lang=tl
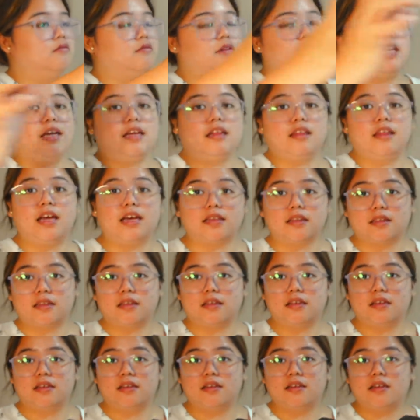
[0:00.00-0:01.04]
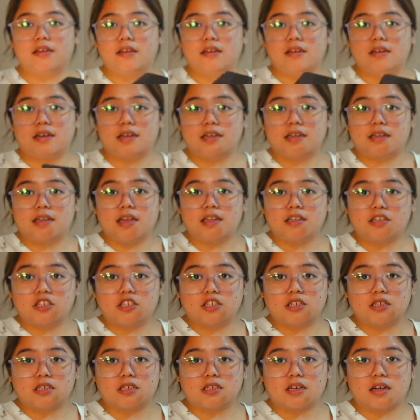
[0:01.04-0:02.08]
Like that.
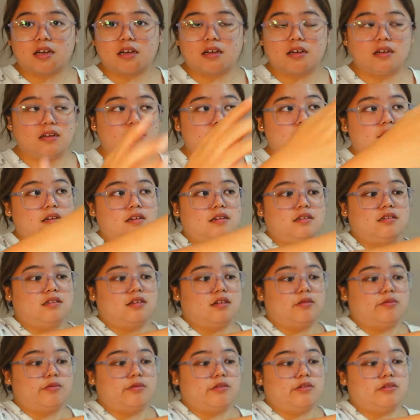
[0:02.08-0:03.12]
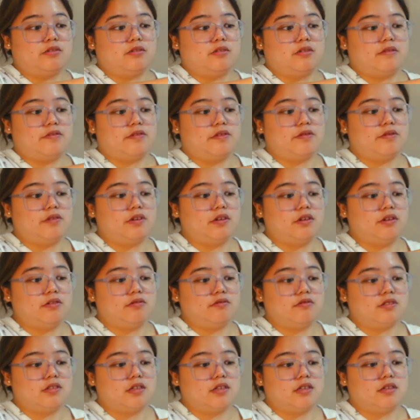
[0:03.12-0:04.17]
Attach na siya. Tapos, if you wanna
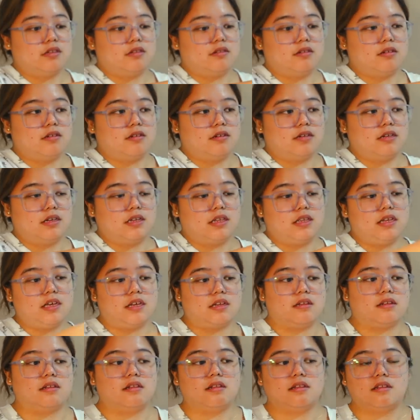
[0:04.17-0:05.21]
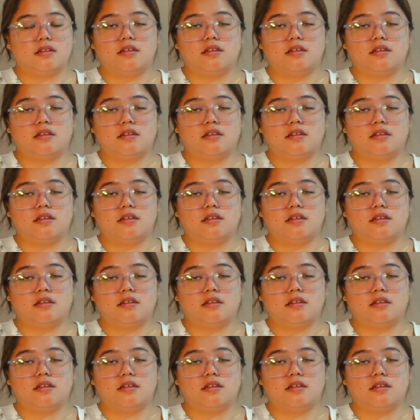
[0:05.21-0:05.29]
use it, ganyan.